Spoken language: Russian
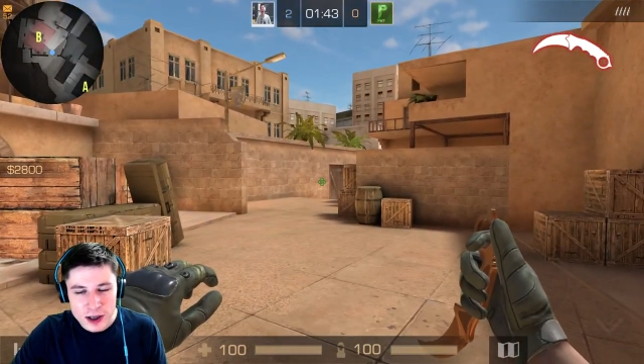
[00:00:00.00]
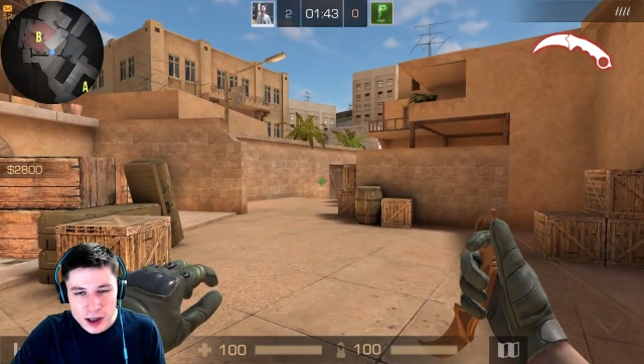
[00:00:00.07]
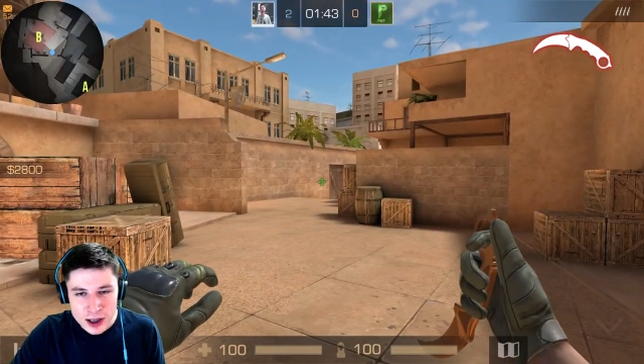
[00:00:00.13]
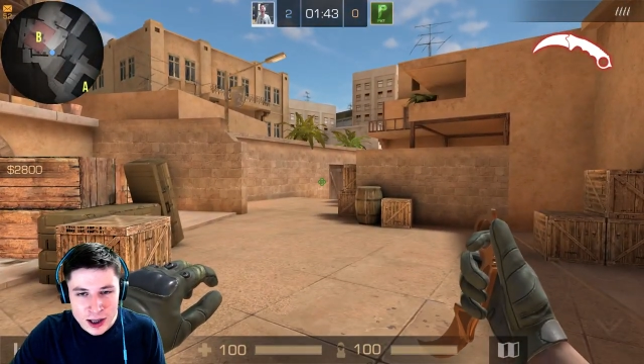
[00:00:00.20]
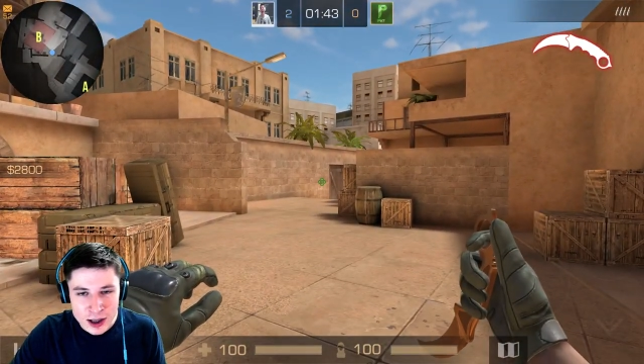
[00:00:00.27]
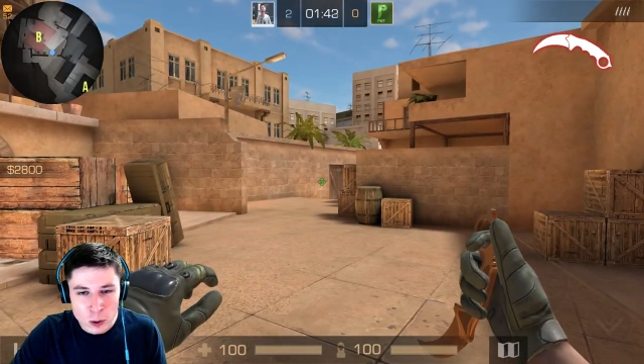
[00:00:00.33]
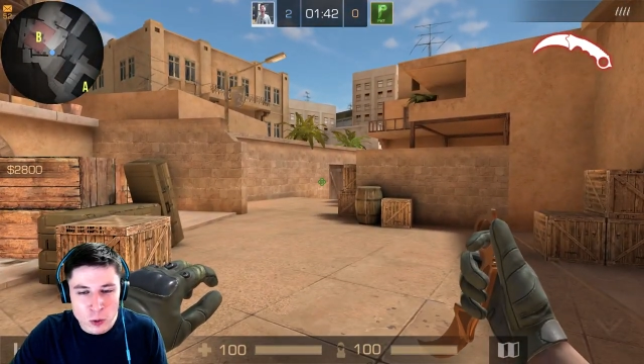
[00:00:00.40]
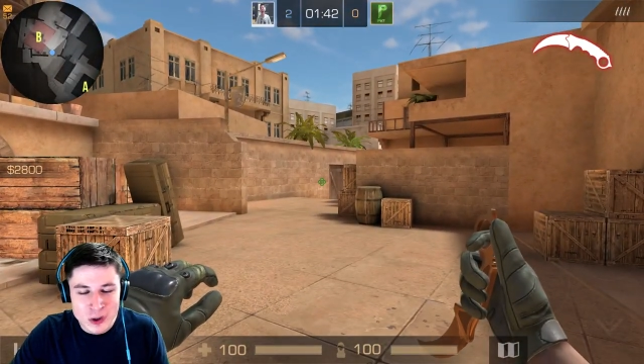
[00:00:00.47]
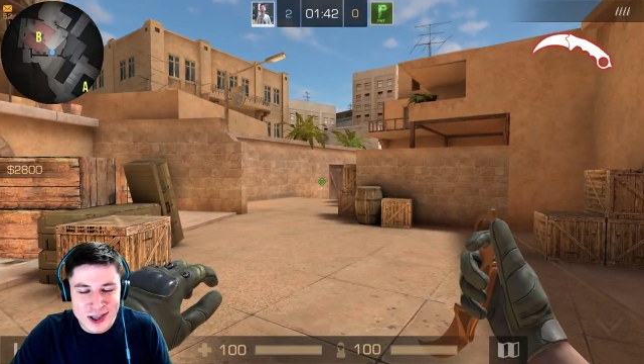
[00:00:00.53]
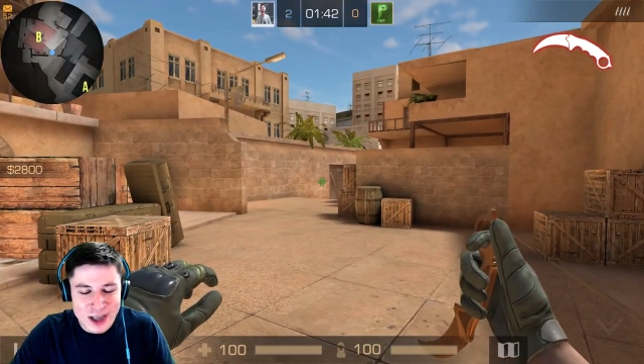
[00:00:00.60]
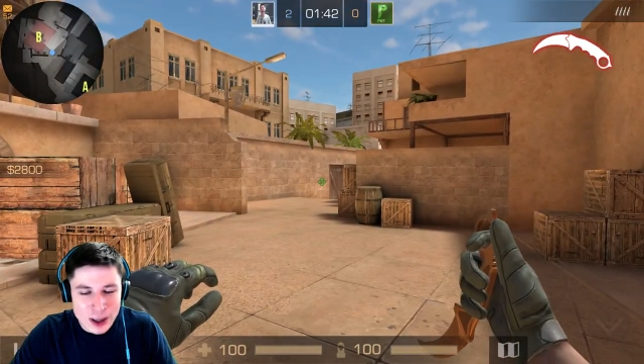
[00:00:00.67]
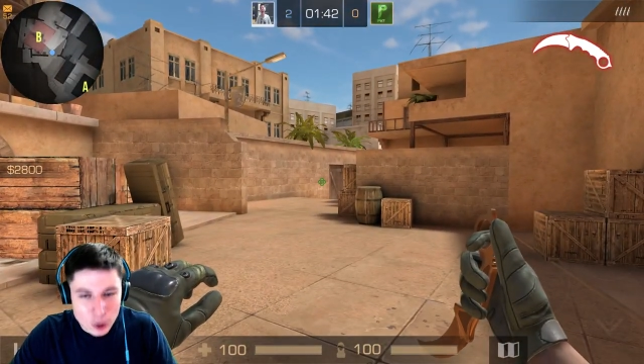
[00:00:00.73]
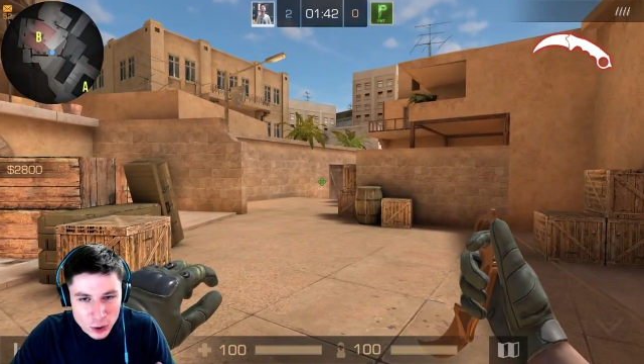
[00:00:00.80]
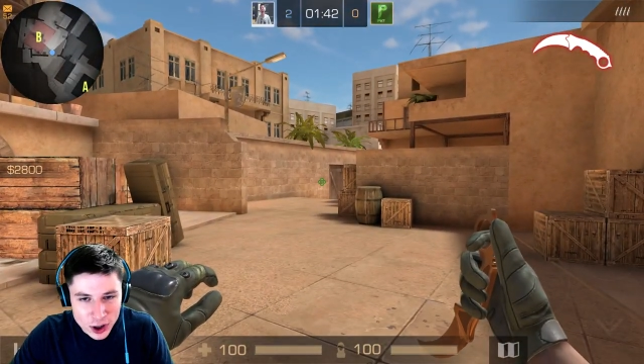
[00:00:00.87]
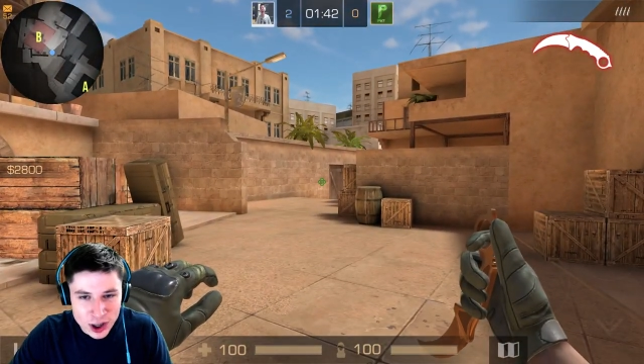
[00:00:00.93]
и
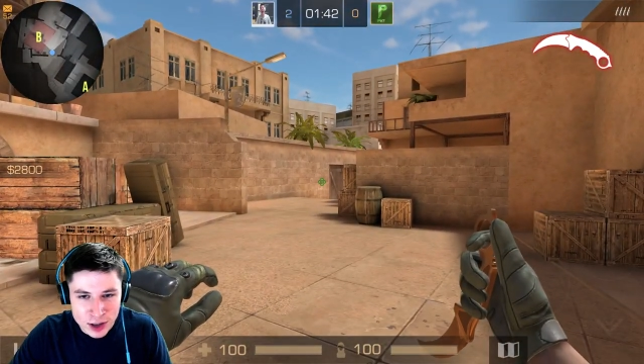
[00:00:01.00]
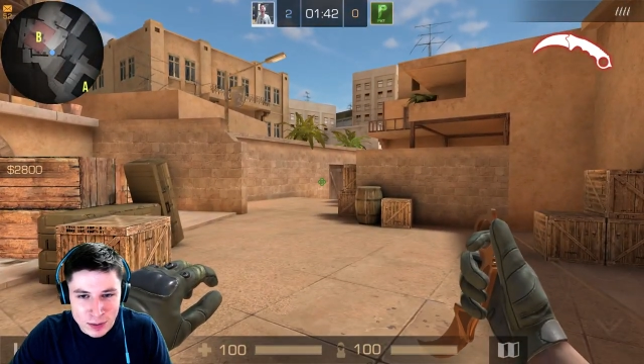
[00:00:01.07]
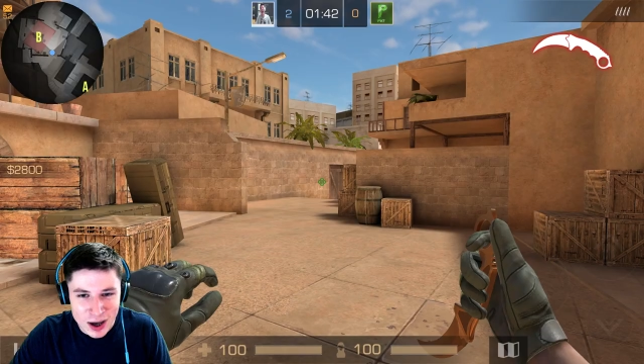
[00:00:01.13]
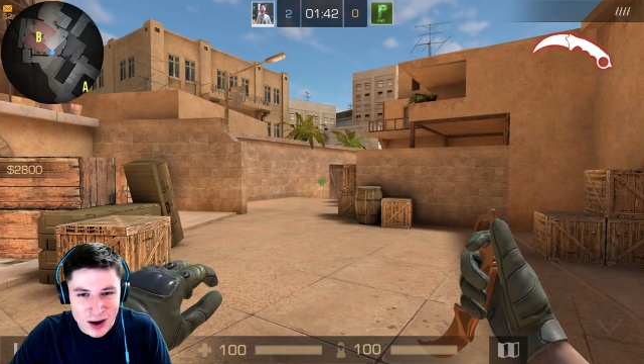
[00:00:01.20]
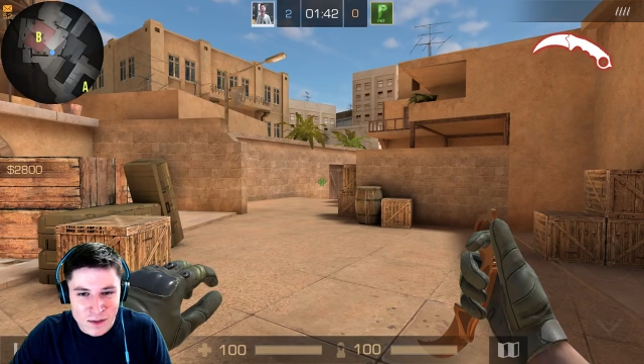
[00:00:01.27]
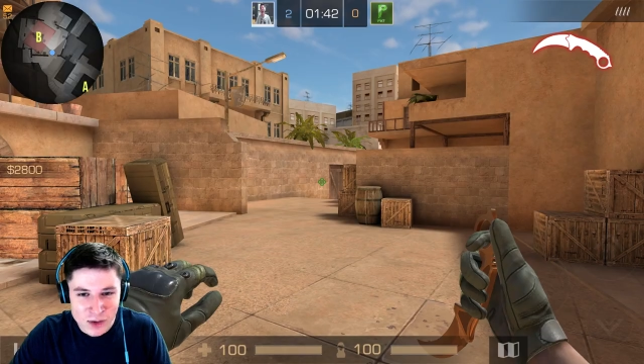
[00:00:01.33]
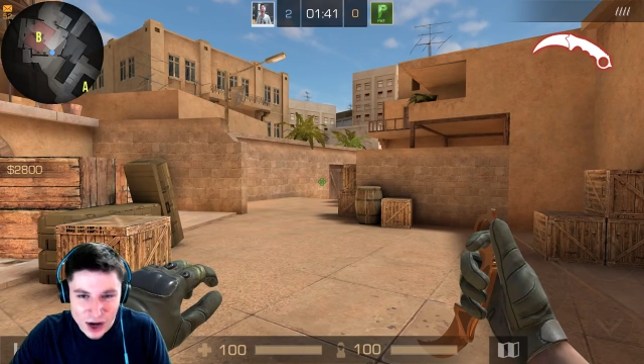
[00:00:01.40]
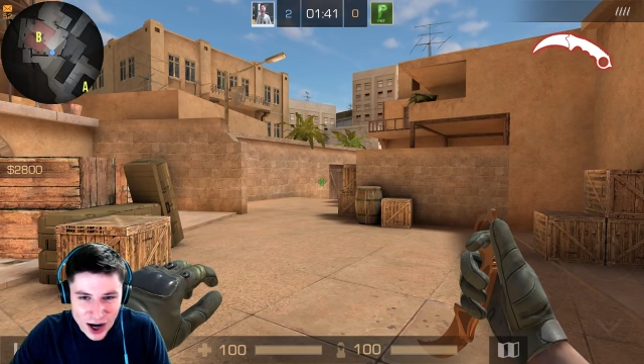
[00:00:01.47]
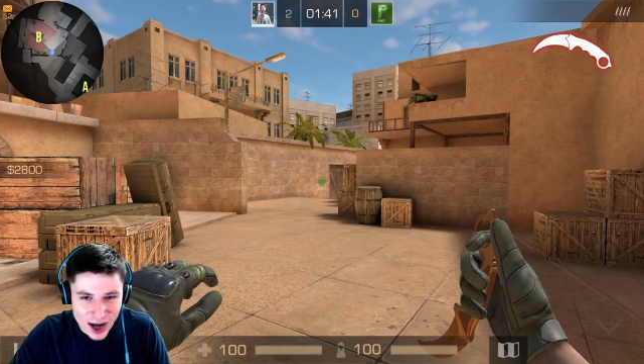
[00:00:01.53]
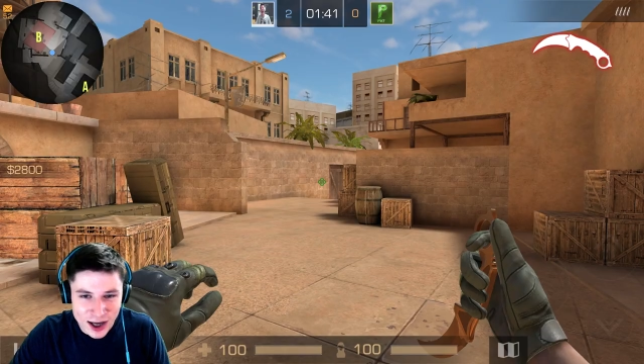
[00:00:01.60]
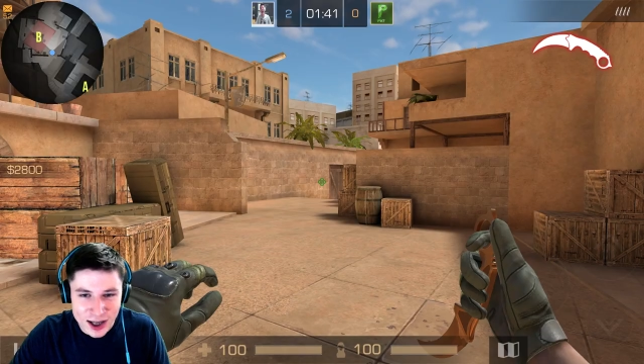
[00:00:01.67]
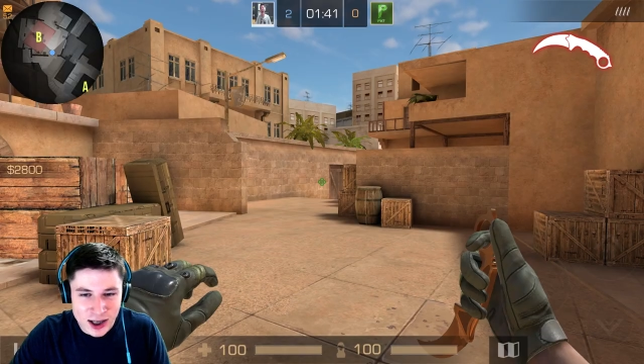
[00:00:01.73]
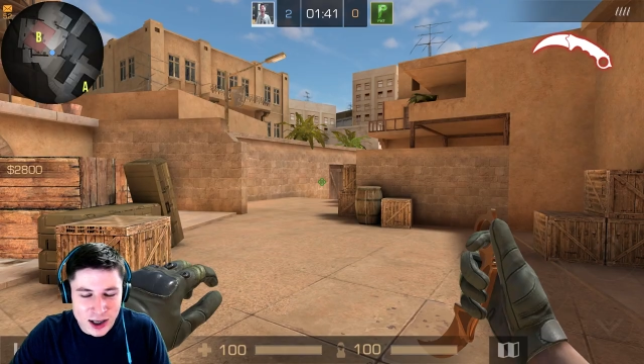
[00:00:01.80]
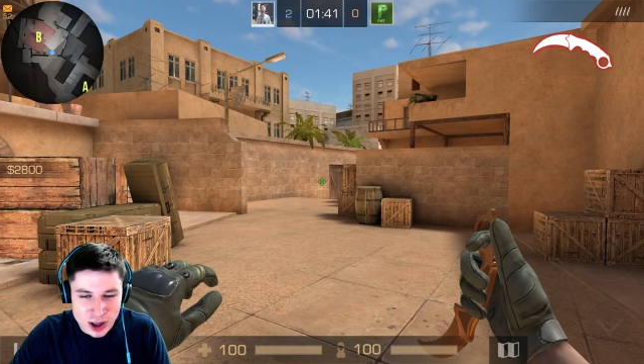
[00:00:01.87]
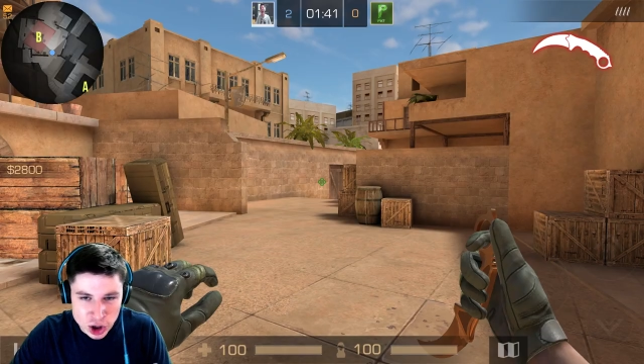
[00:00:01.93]
узнают ли тебя в
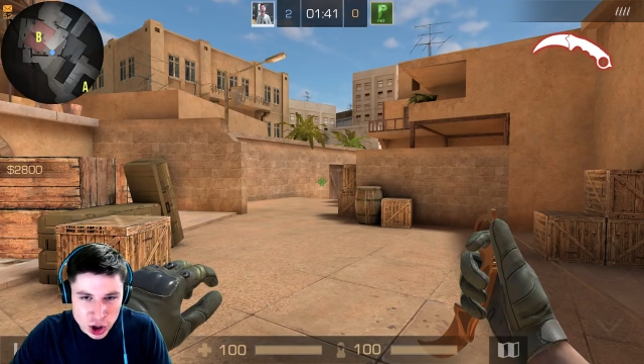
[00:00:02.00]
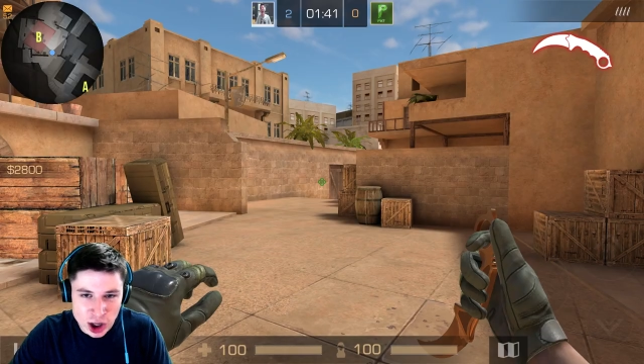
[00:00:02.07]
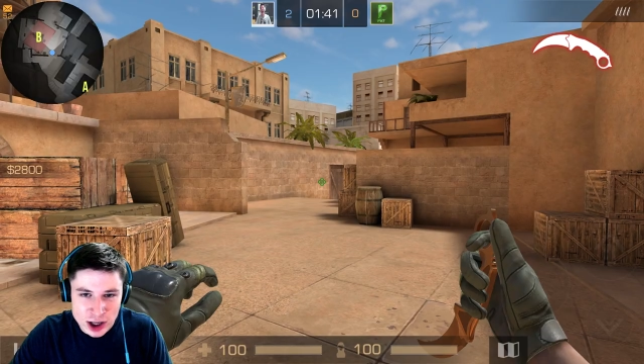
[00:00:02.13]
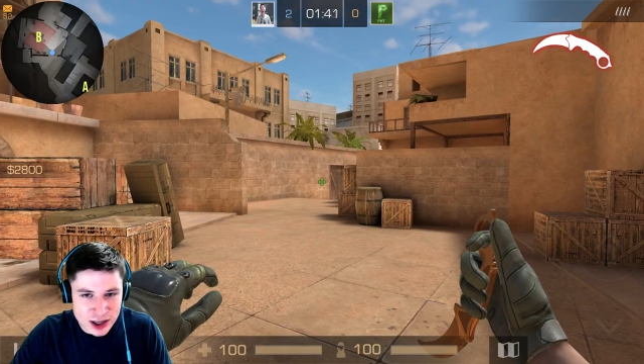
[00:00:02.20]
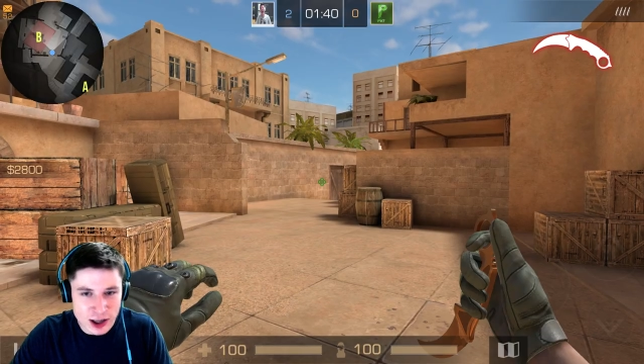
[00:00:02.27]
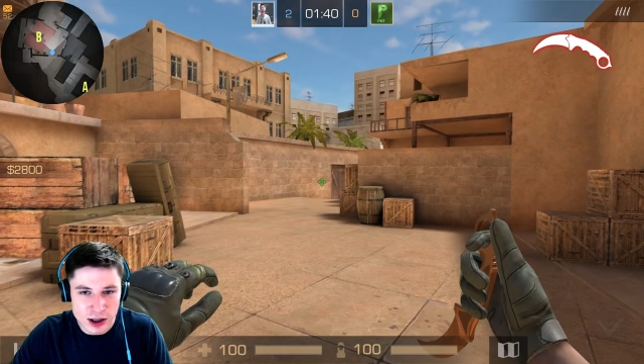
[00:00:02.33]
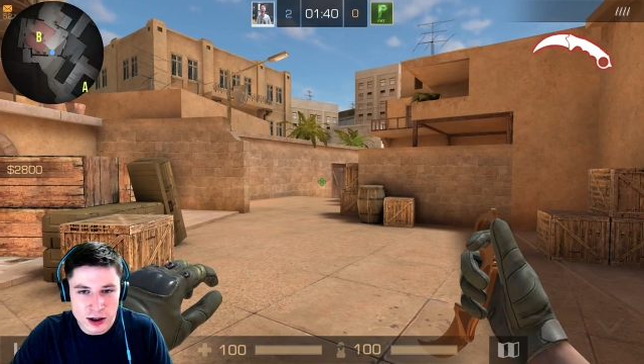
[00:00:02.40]
реальной жизни?